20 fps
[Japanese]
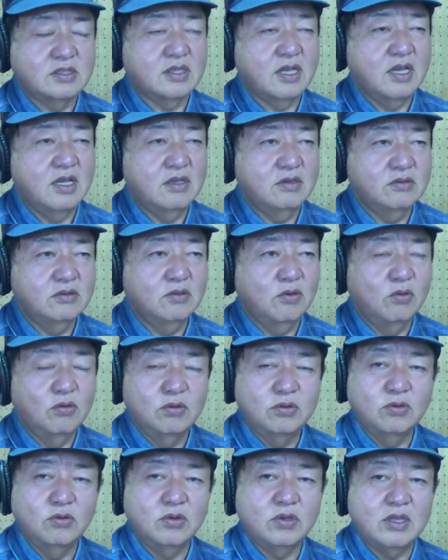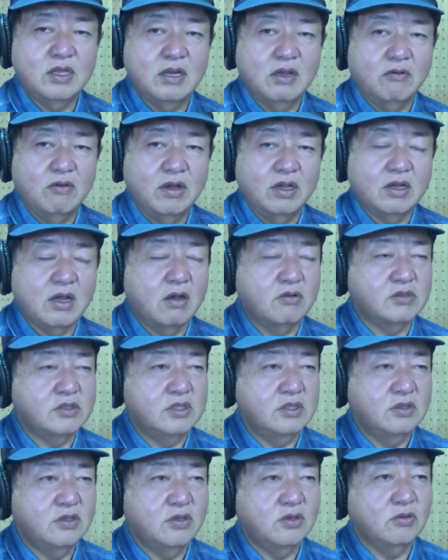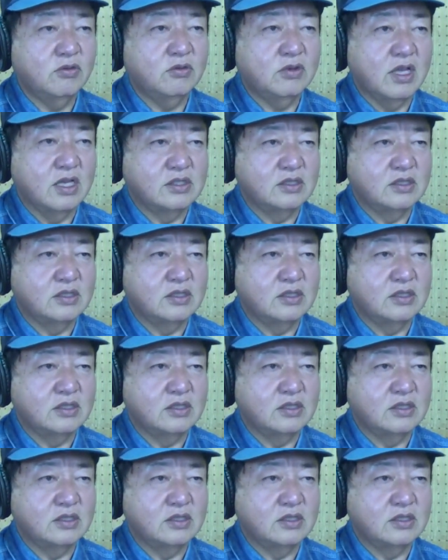えるオール沖縄革新の人た